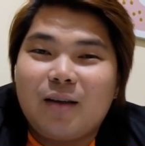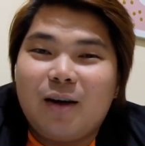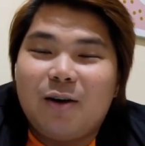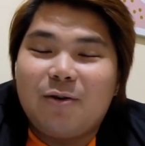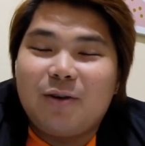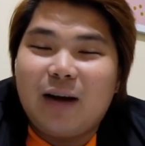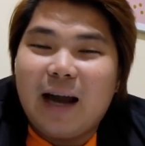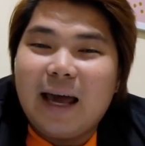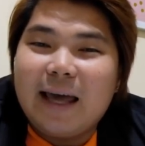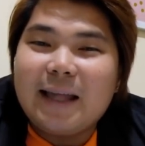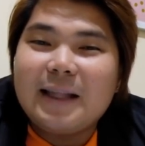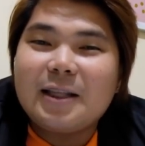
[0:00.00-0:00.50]

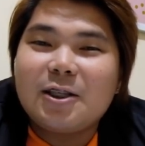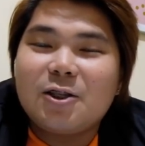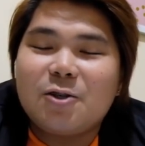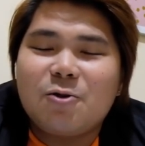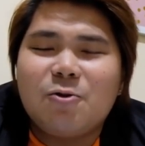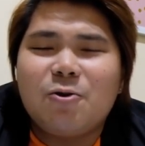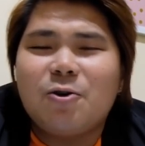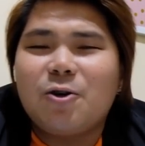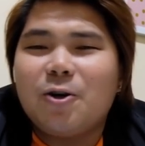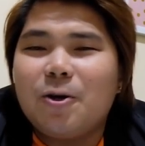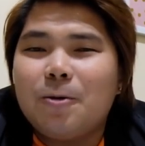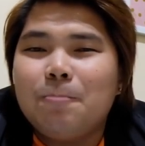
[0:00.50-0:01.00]
Alright?
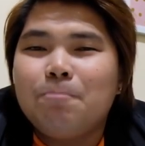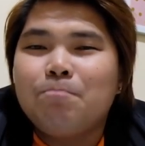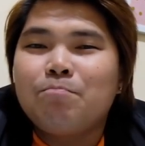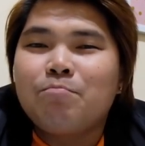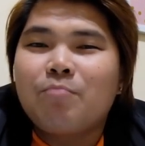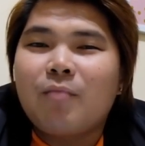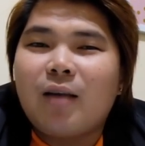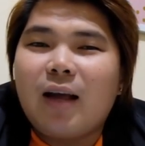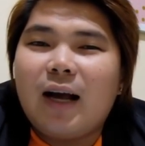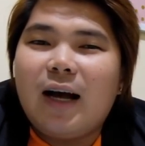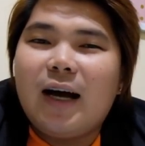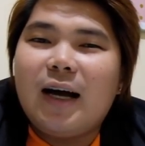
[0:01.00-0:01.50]
Siguro,
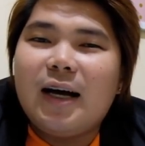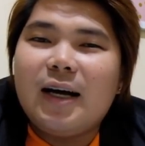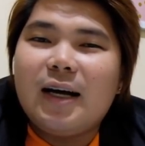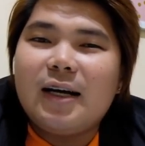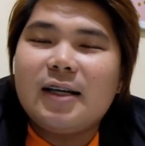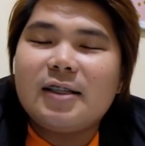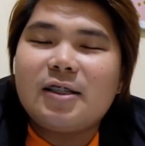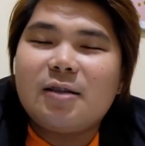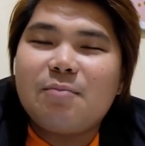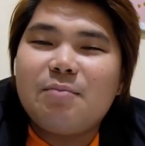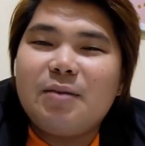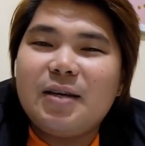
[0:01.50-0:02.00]

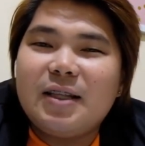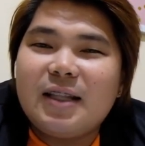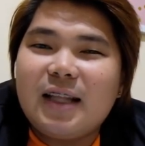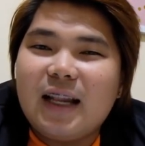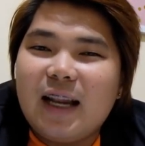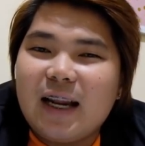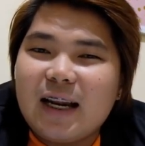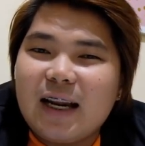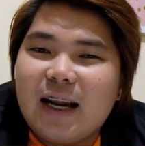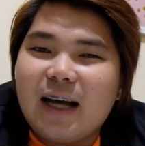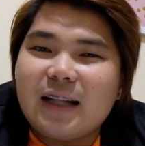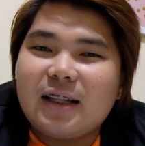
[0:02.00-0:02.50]
uh, sabihin na
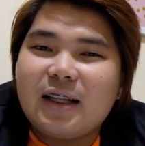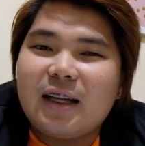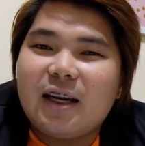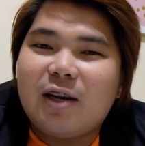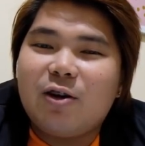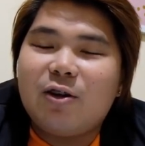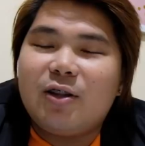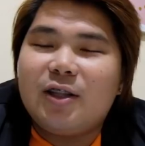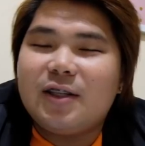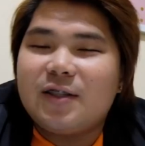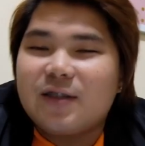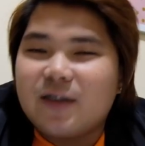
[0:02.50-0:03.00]
lang natin
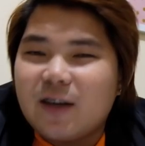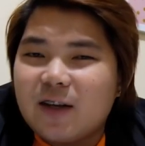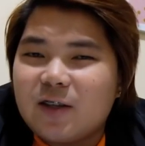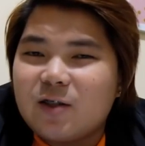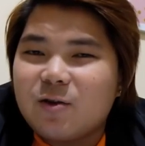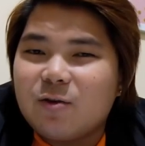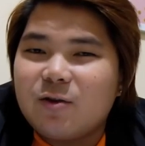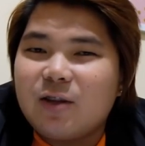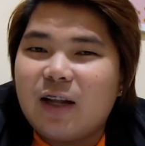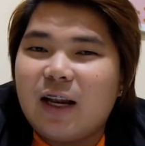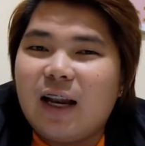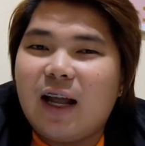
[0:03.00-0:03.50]
na na-discuss
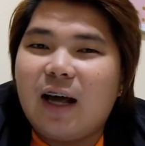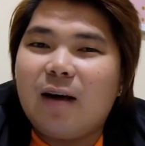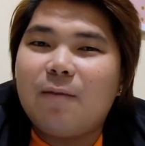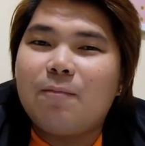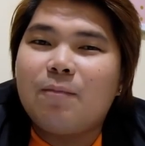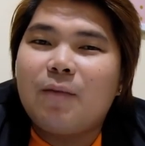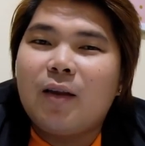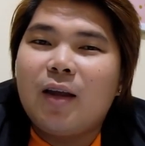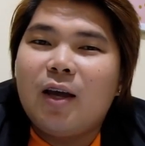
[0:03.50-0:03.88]
ko na lang